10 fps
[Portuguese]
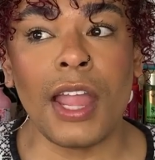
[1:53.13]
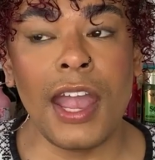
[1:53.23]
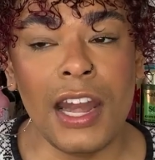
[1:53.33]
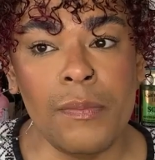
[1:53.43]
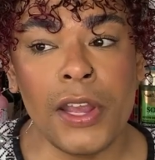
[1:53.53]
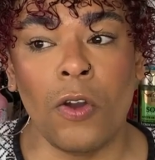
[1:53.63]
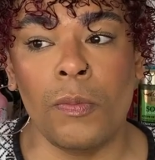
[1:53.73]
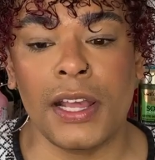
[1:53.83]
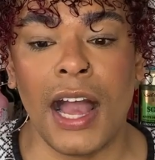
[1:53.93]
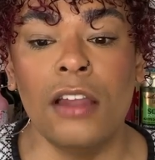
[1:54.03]
Era bem
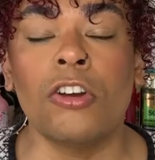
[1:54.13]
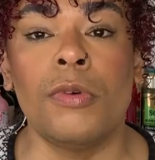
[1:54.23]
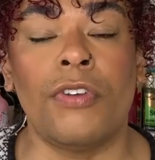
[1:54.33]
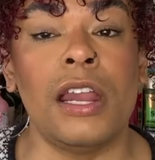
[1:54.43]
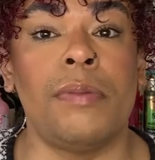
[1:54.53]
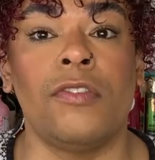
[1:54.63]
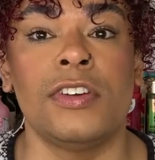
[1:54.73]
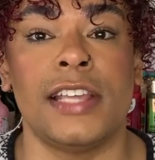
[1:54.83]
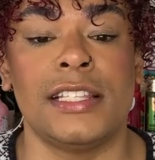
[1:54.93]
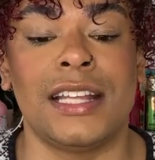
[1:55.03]
complicado, como eu falei para
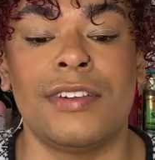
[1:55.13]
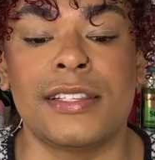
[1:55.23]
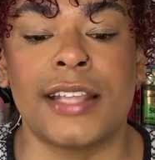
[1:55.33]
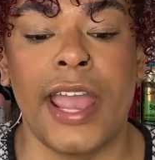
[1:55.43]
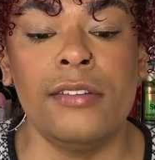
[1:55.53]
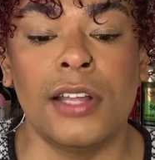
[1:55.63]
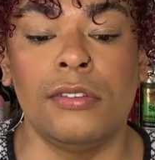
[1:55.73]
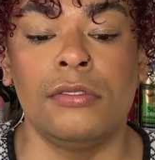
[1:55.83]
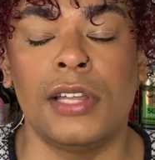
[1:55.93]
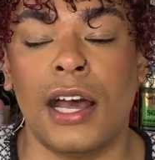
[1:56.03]
vocês, estava saindo
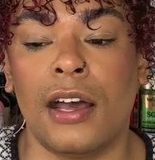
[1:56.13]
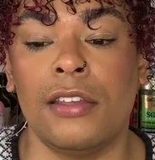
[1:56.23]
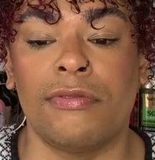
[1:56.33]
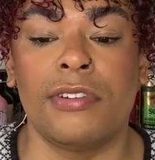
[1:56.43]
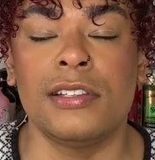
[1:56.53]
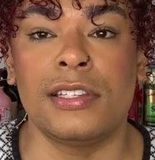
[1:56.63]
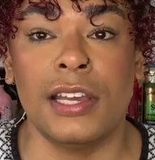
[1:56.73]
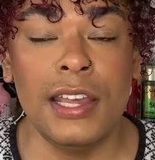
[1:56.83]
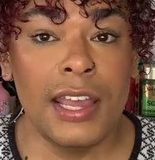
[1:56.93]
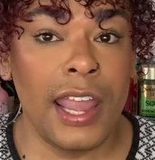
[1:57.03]
da, da
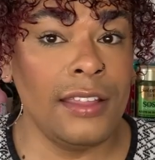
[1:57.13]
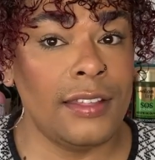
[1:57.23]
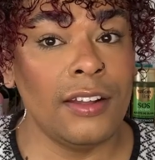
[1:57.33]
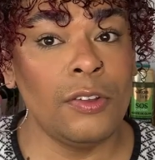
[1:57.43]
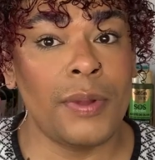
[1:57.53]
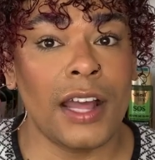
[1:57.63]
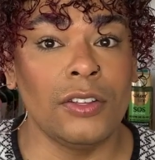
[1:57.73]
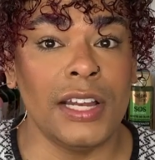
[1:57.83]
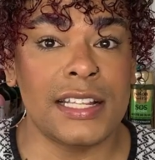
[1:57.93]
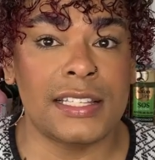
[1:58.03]
infância, entrando para
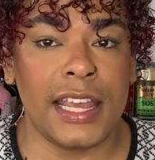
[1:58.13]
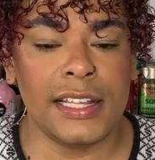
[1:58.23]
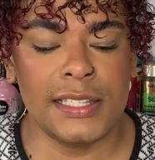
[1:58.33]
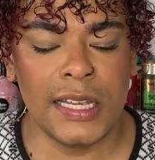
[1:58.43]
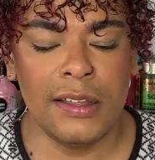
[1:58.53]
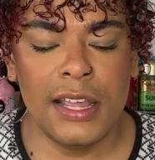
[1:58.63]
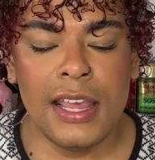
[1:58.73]
adolescência,